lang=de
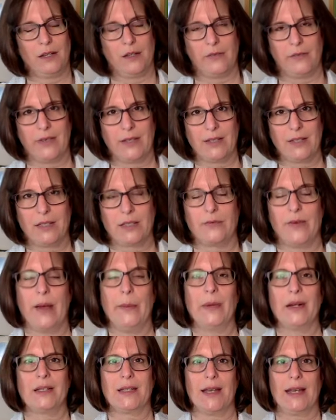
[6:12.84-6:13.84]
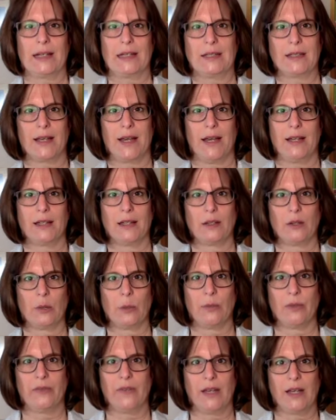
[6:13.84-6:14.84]
Wenn sie zweimal täglich
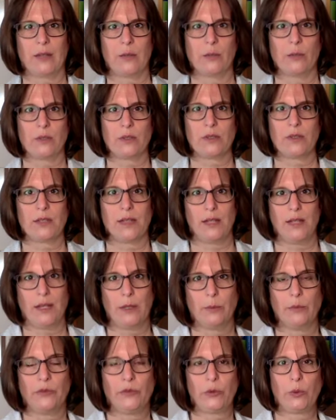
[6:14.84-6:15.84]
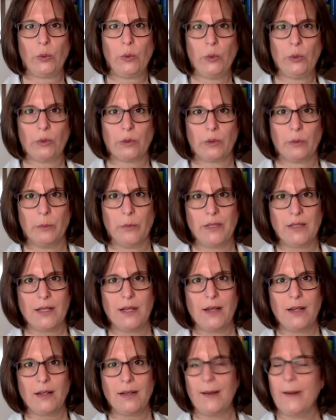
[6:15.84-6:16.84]
eingenommen werden müssen, dann eben früh und
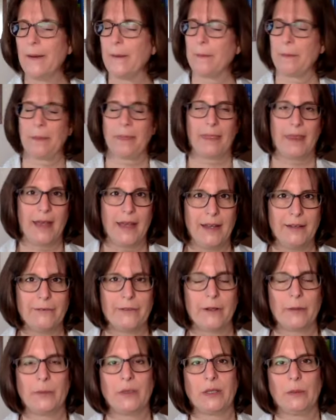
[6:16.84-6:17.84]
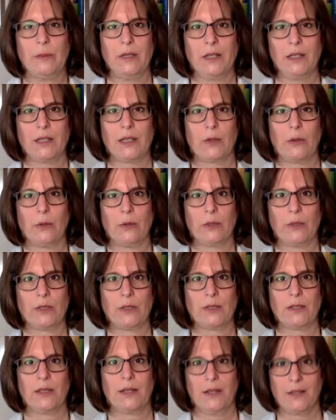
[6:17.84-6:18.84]
Mittag, einfach mit dem
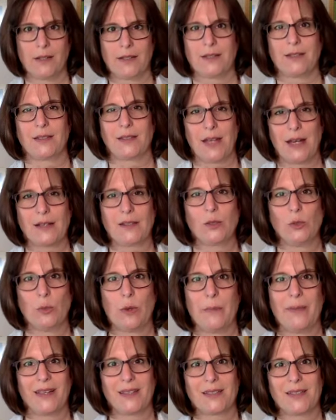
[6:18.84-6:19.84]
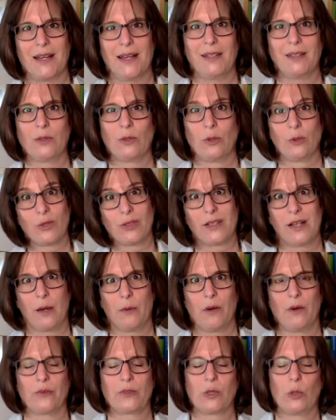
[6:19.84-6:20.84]
Hintergrund, dass ich tagsüber mehr Zeit und Lust
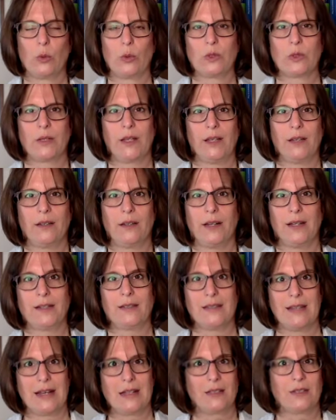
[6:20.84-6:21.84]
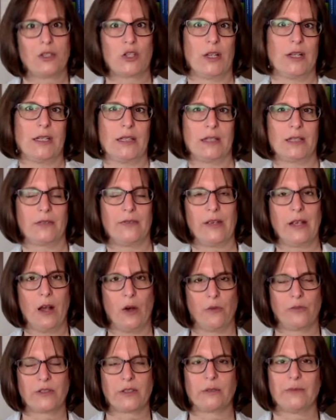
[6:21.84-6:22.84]
habe, aufs Klo zu gehen, als nachts ständig deswegen
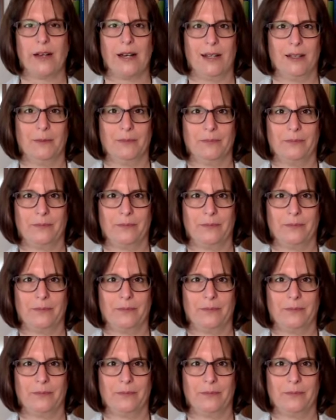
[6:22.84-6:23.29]
aufzuwachen.